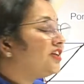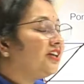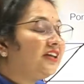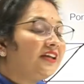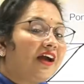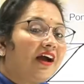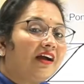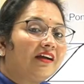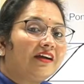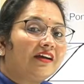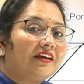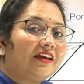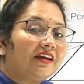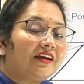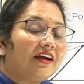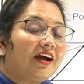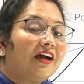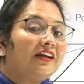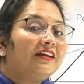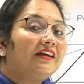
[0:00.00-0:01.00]
क्या
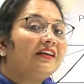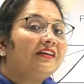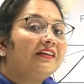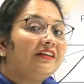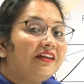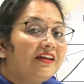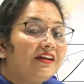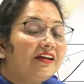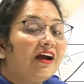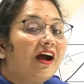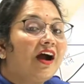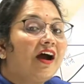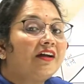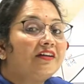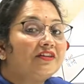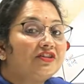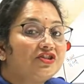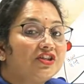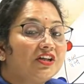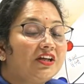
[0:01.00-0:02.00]
करेगा ये
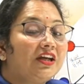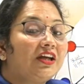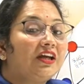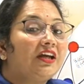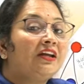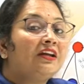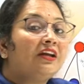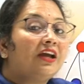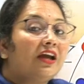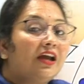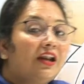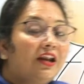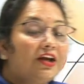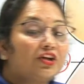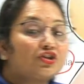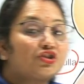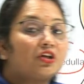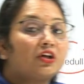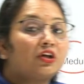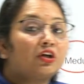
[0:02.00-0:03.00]
डी
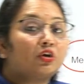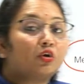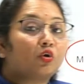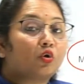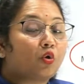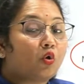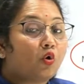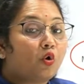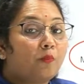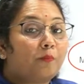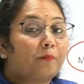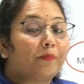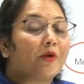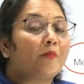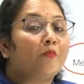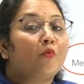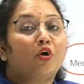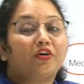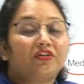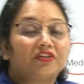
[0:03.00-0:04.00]
इनहेलेशन को
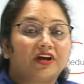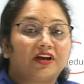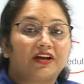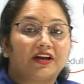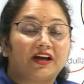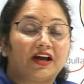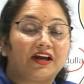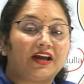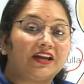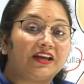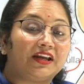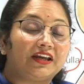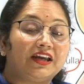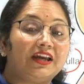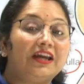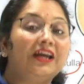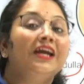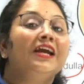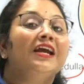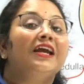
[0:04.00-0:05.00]
प्रमोट करेगा यानी कि
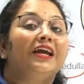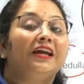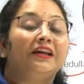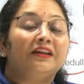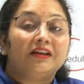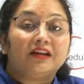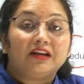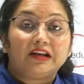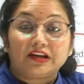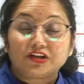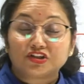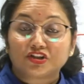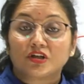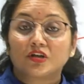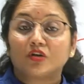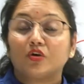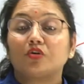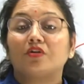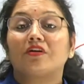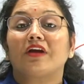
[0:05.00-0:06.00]
इनहेलेशन
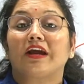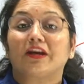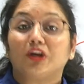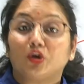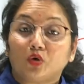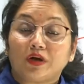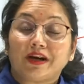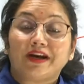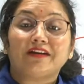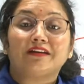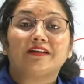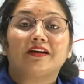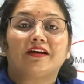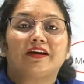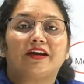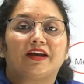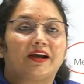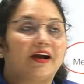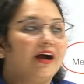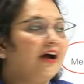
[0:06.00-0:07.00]
को रेगुलेट
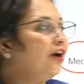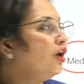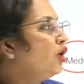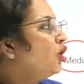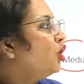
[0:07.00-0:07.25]
करेगा